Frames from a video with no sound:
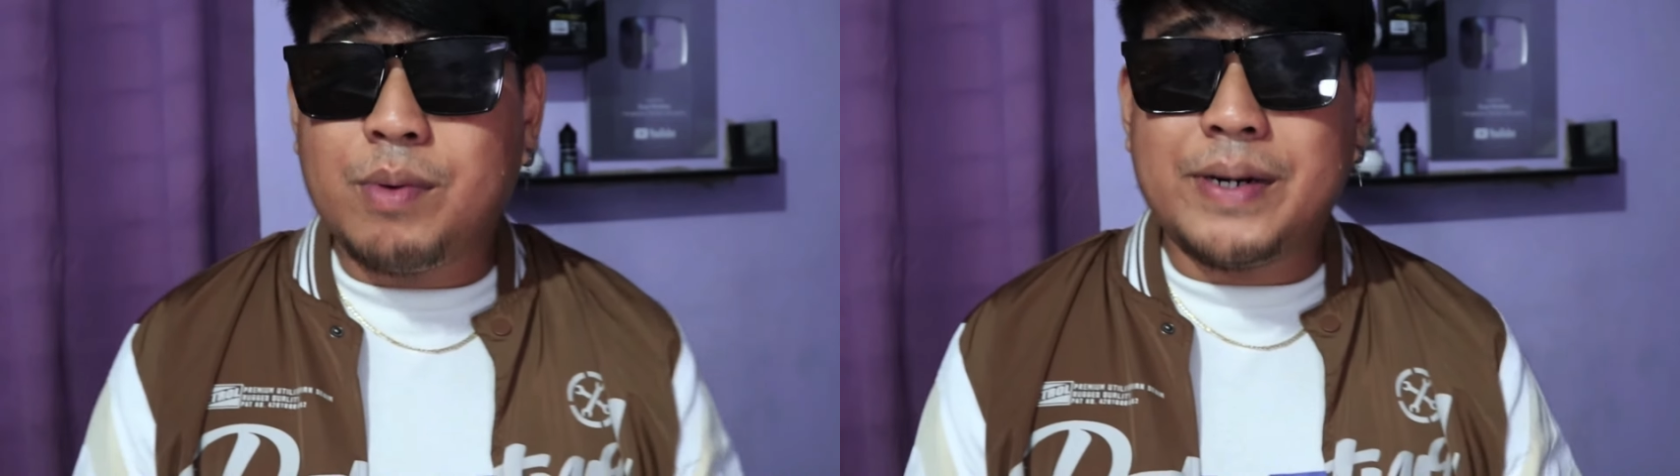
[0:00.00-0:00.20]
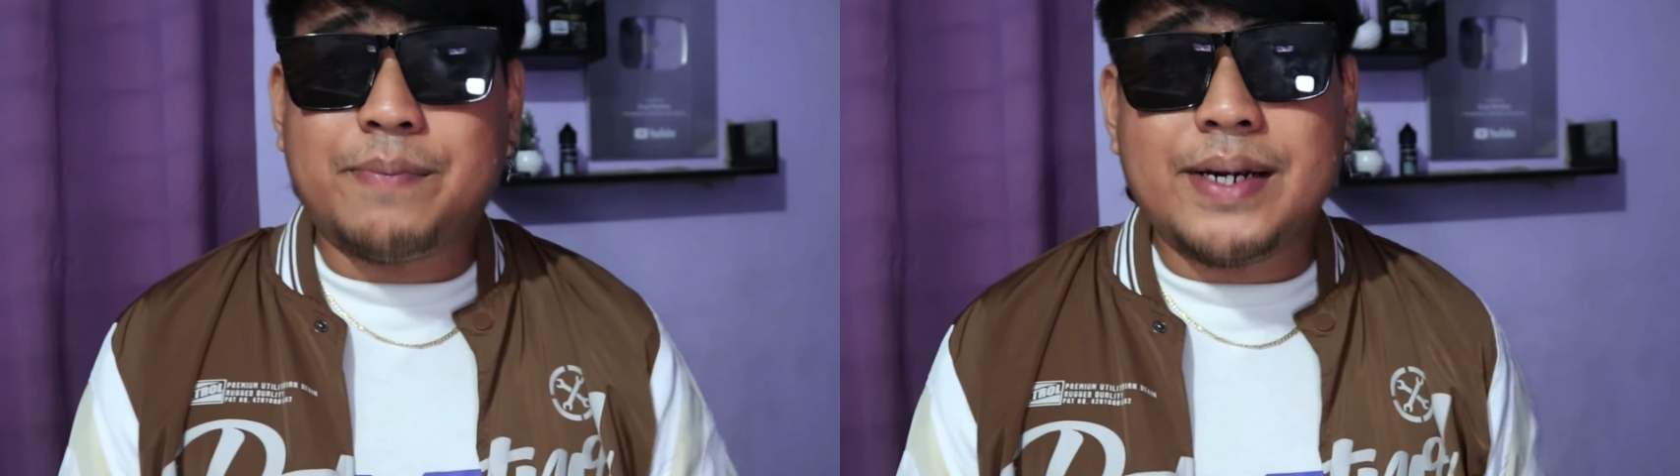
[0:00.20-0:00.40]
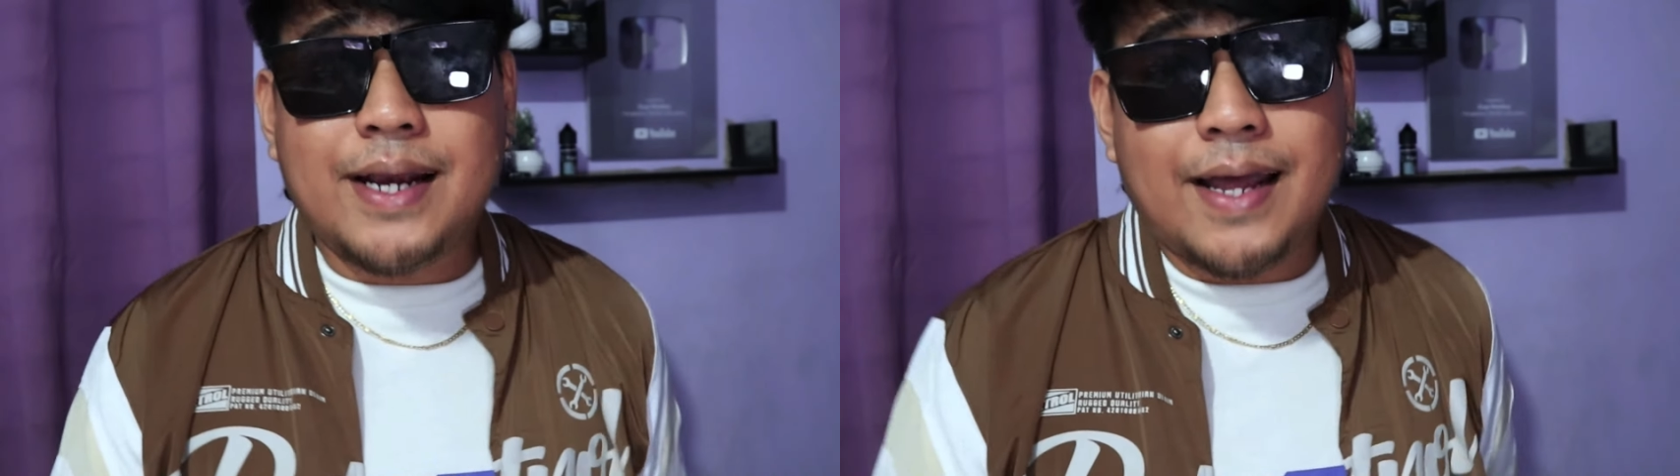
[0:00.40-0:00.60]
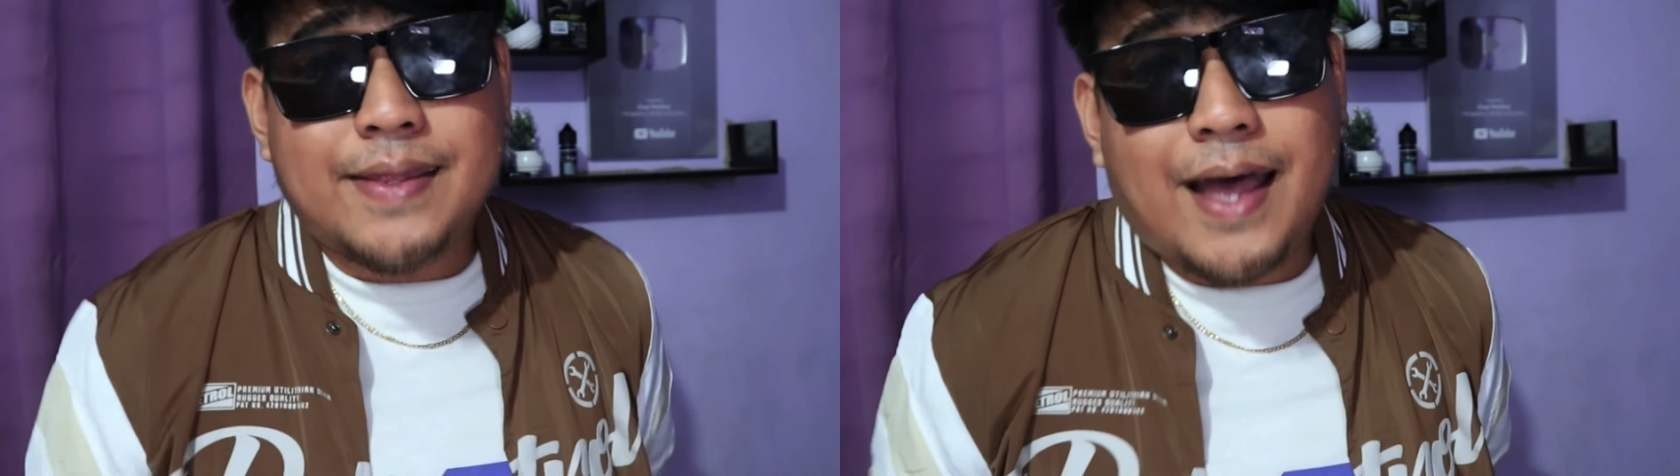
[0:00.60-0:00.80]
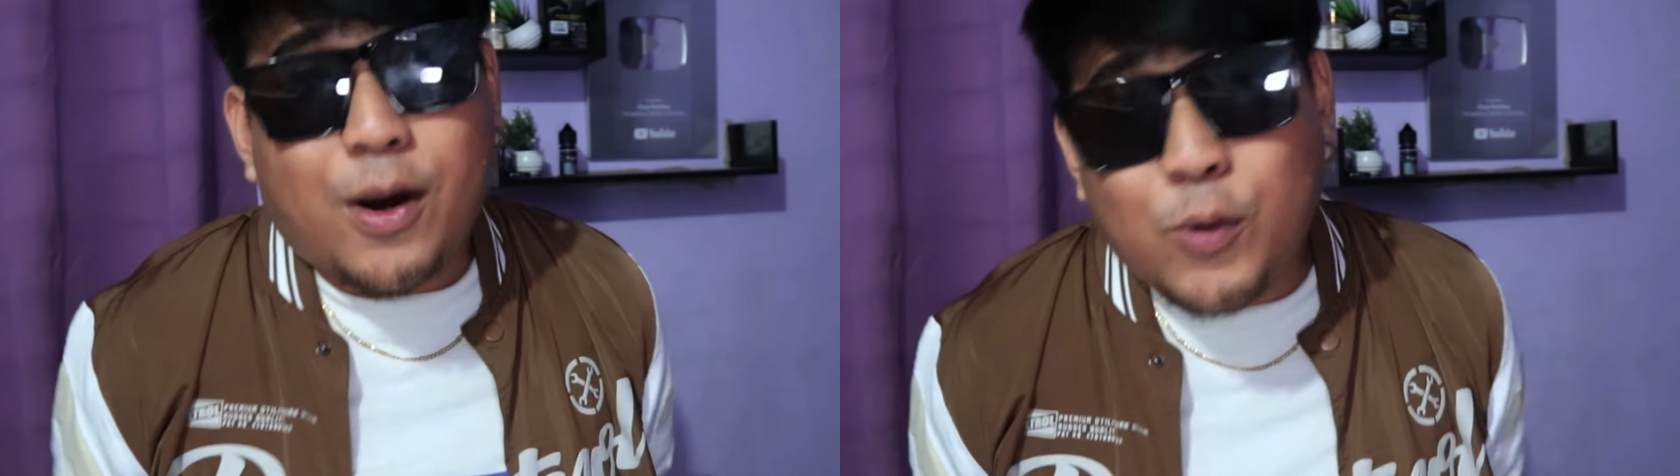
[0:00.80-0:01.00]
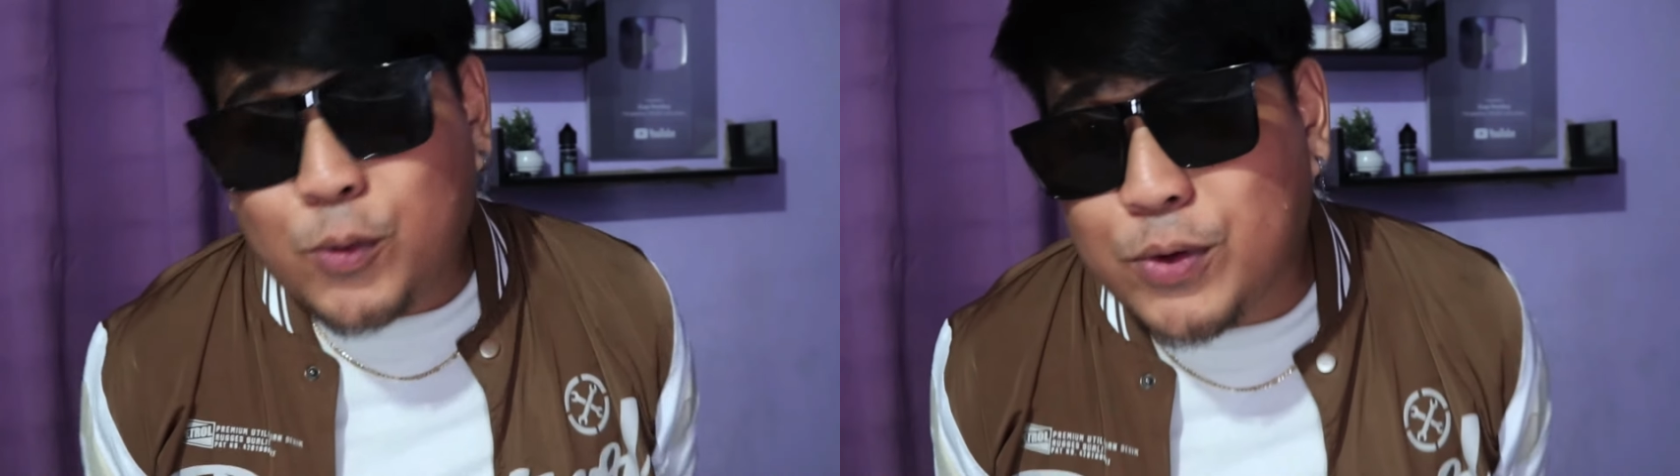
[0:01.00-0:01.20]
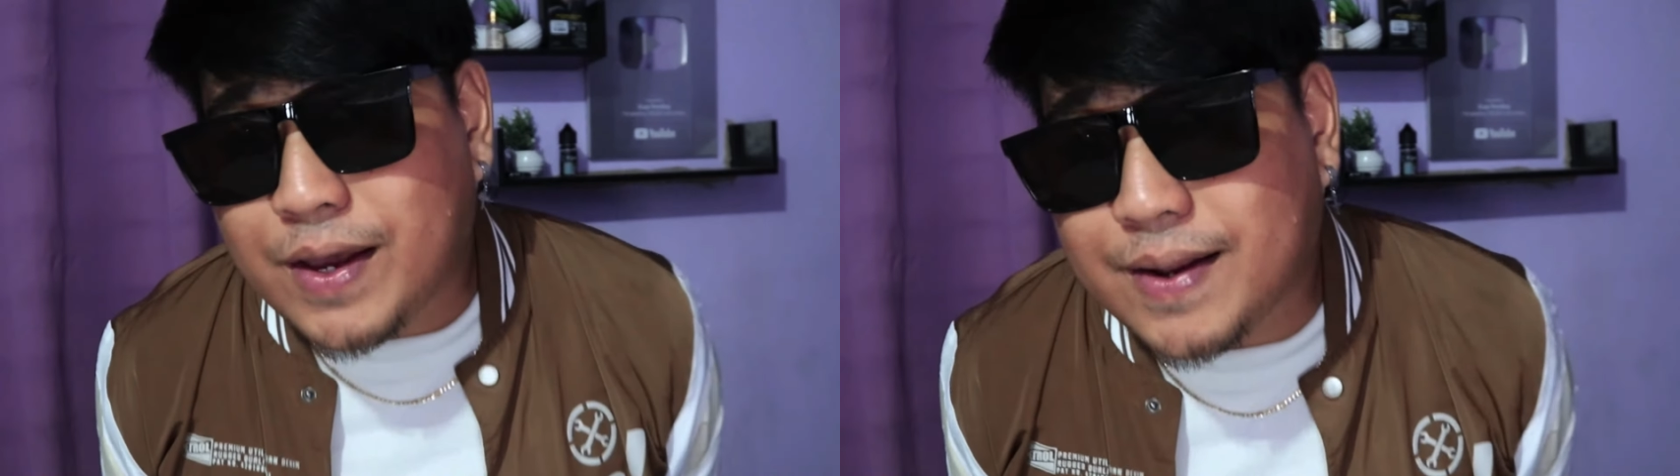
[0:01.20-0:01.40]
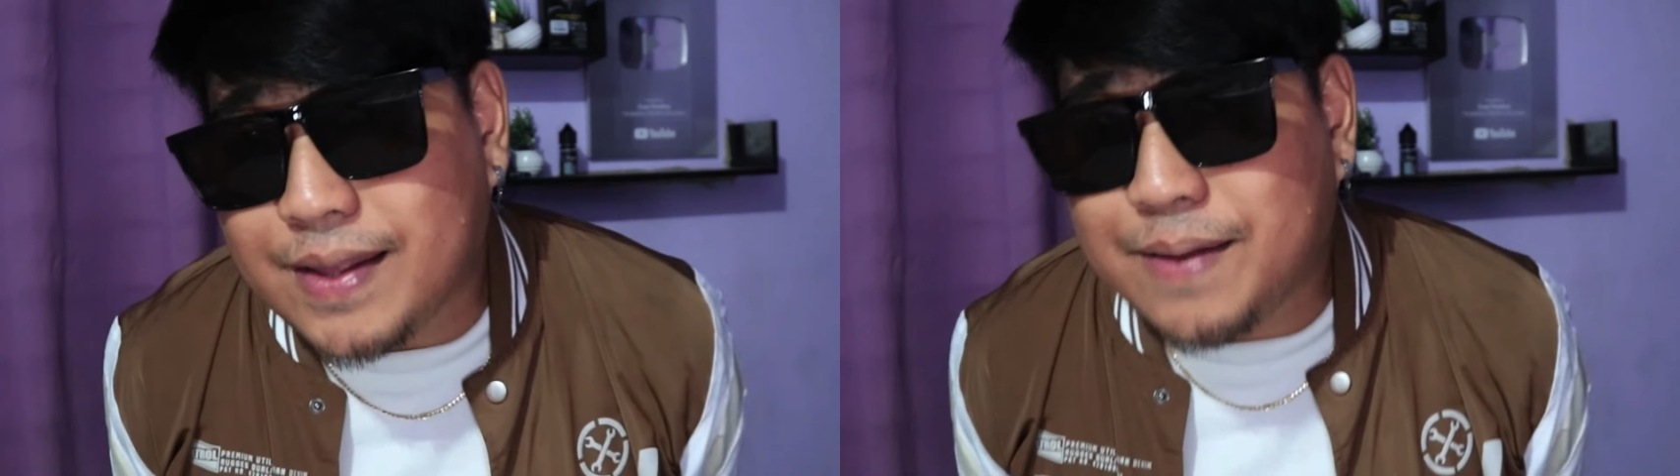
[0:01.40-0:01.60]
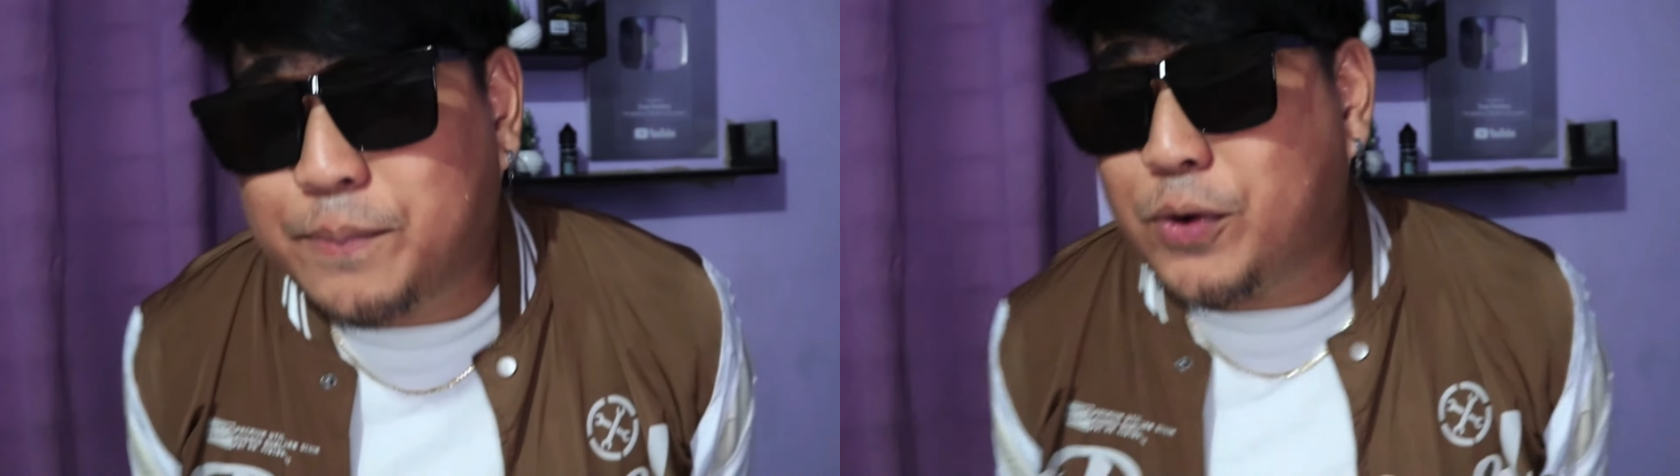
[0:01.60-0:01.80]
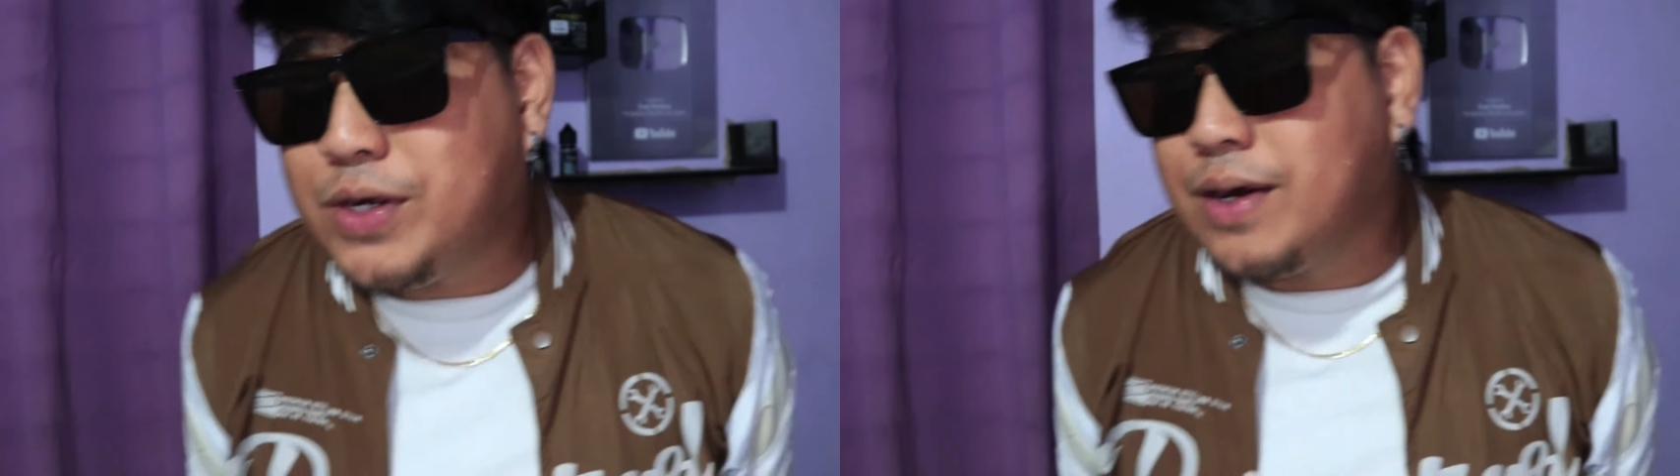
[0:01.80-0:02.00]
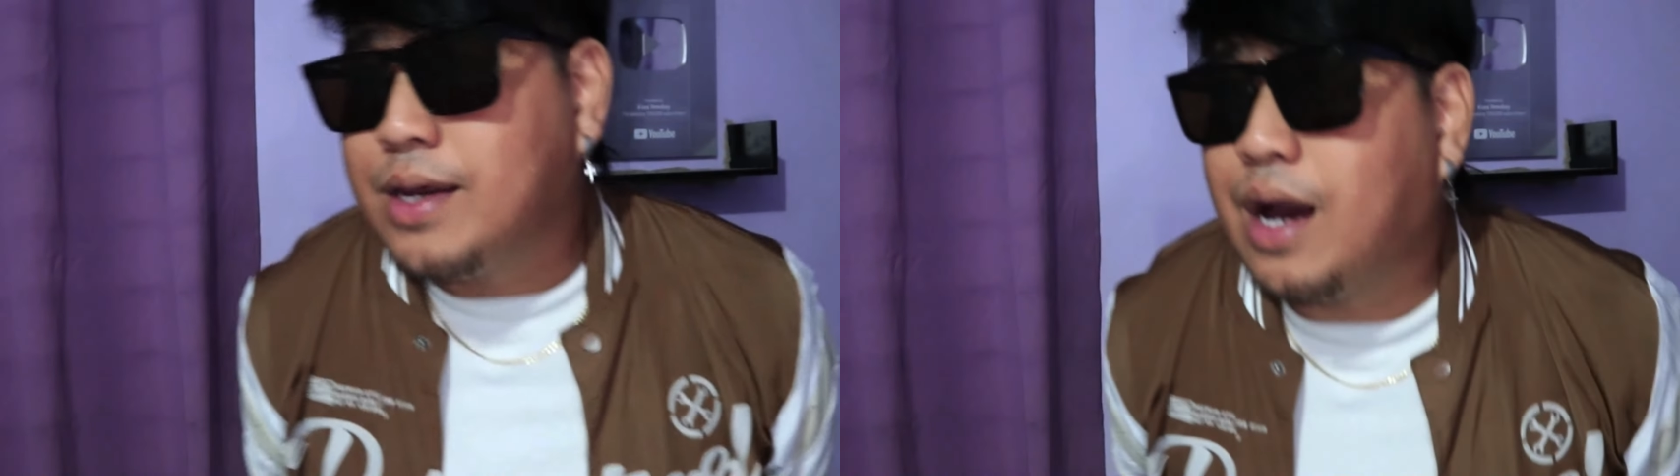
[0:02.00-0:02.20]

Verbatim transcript: mo ba naman naghanda ako Kuya Rene Boy.